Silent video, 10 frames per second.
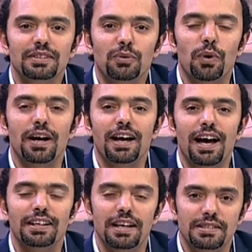
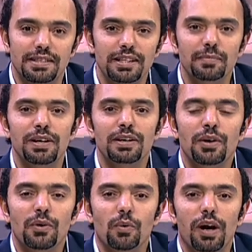وعن السينما
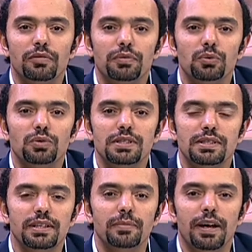وعن فنون
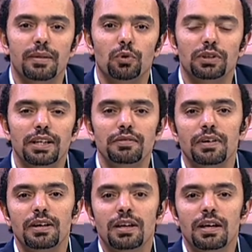السينما المختلفة